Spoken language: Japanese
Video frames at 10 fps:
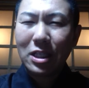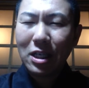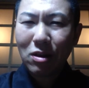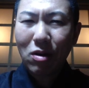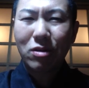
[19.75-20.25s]
思
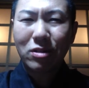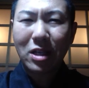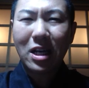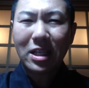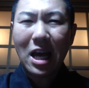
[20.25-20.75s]
議と良く
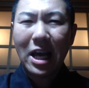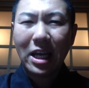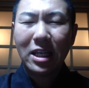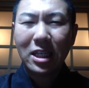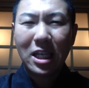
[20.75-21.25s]
ならな
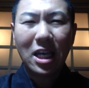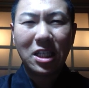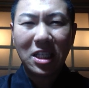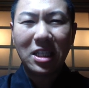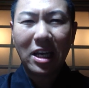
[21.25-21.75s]
い精
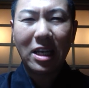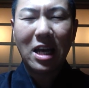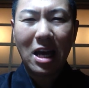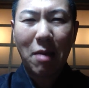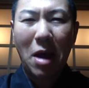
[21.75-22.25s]
神的
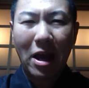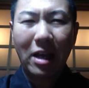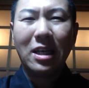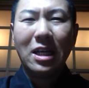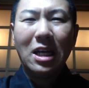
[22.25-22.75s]
な病、